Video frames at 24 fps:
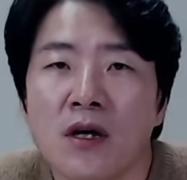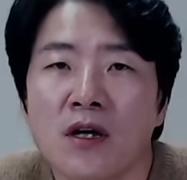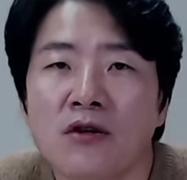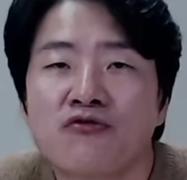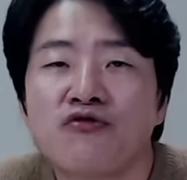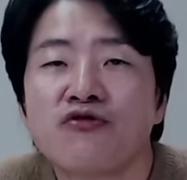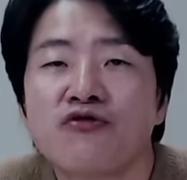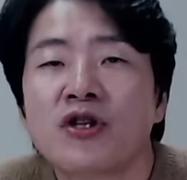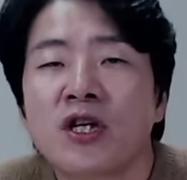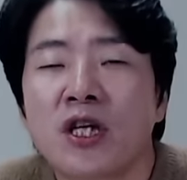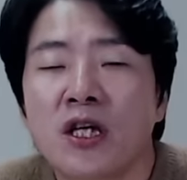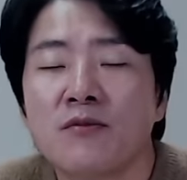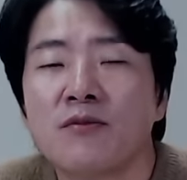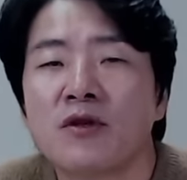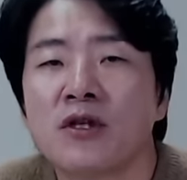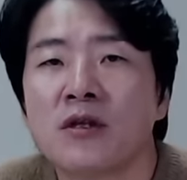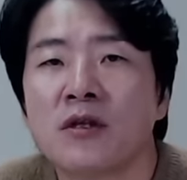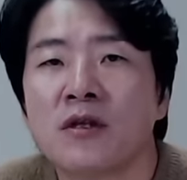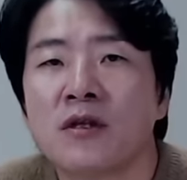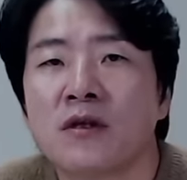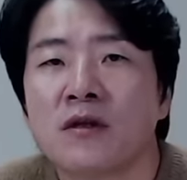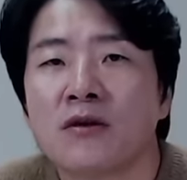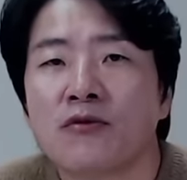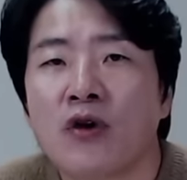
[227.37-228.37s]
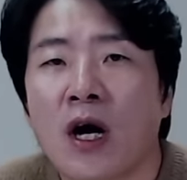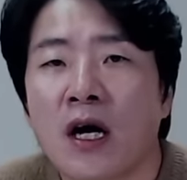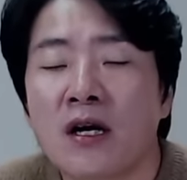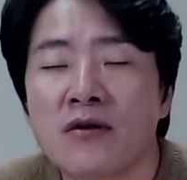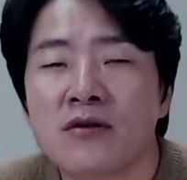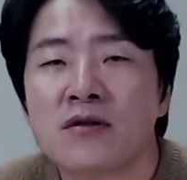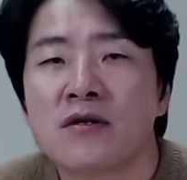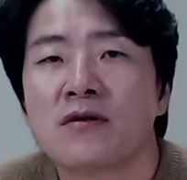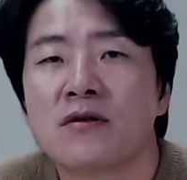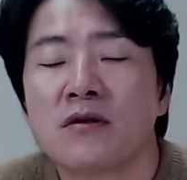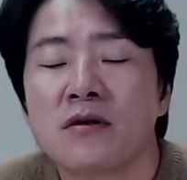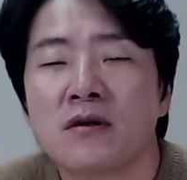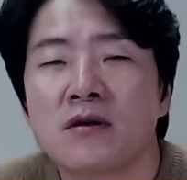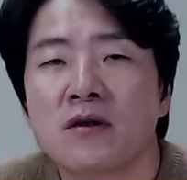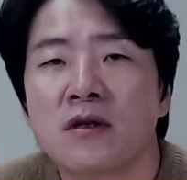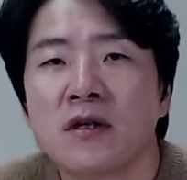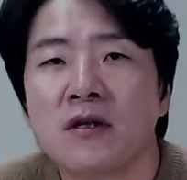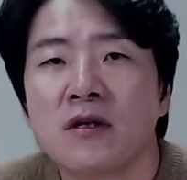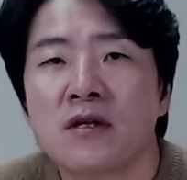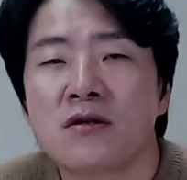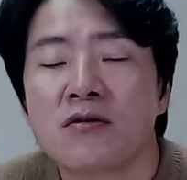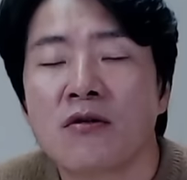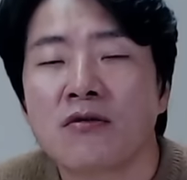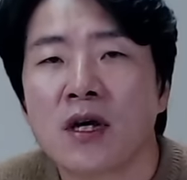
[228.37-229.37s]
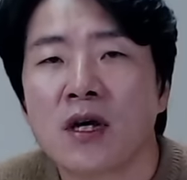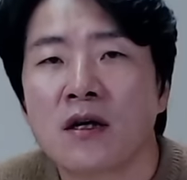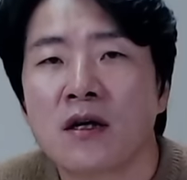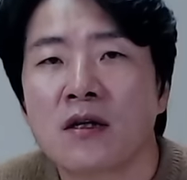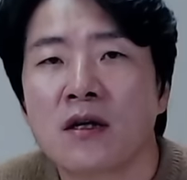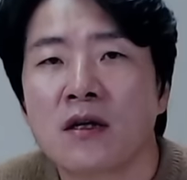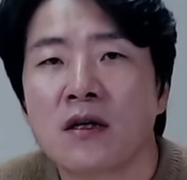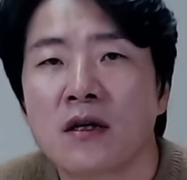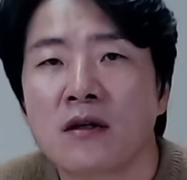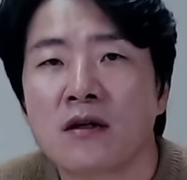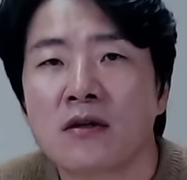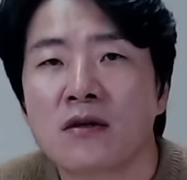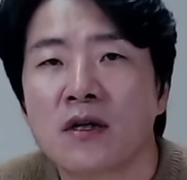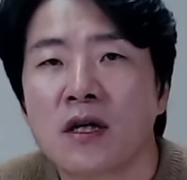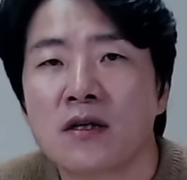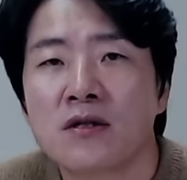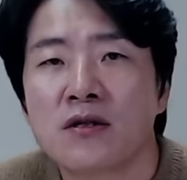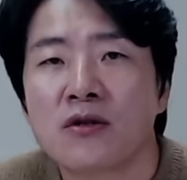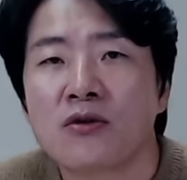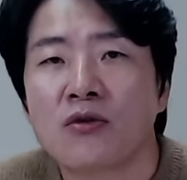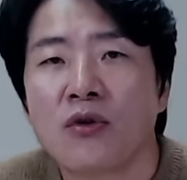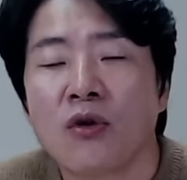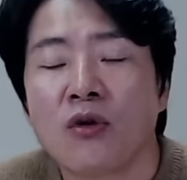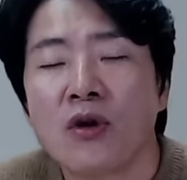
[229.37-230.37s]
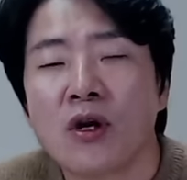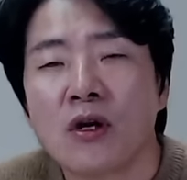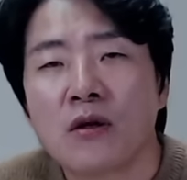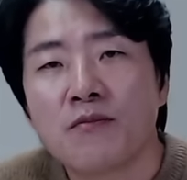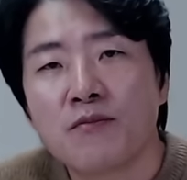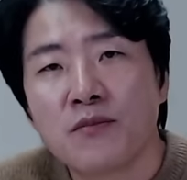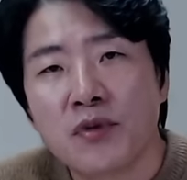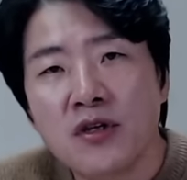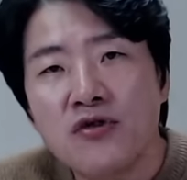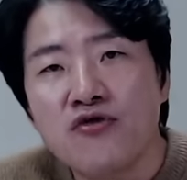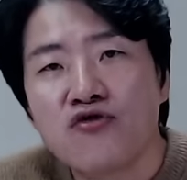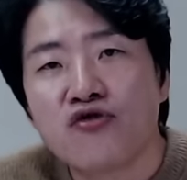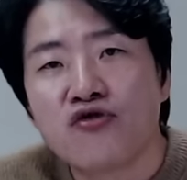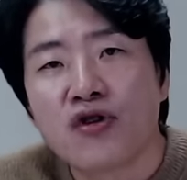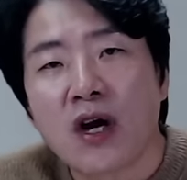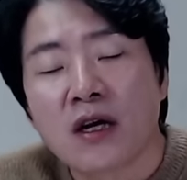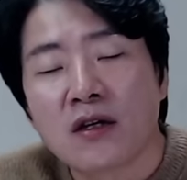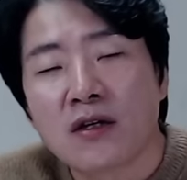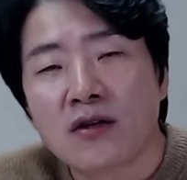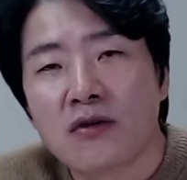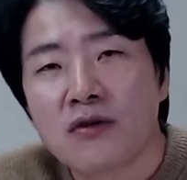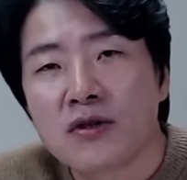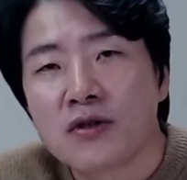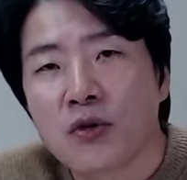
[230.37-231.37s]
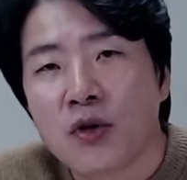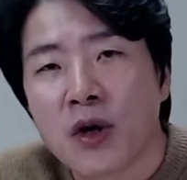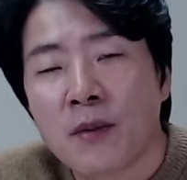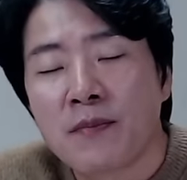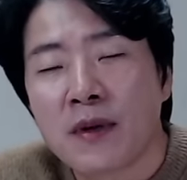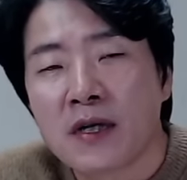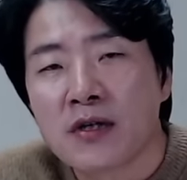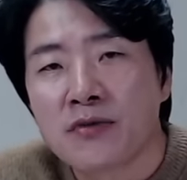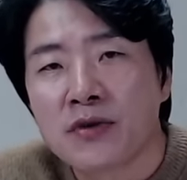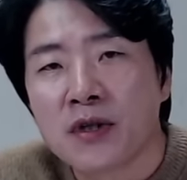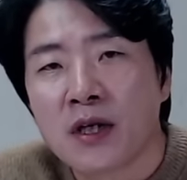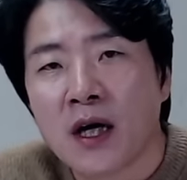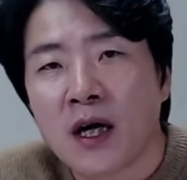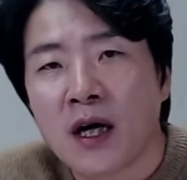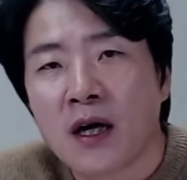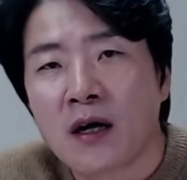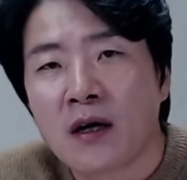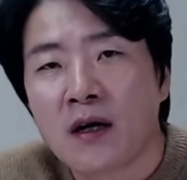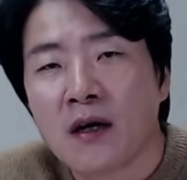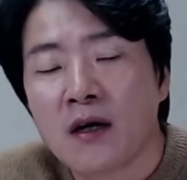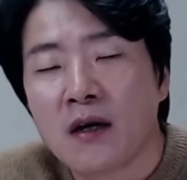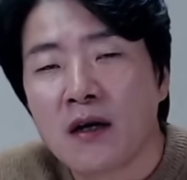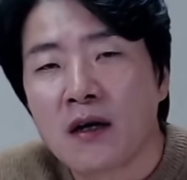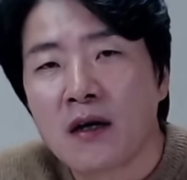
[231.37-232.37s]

국힘은 관련 있는 정당이니까 그렇다 치고 민주당은 여기서 왜 빠졌냐?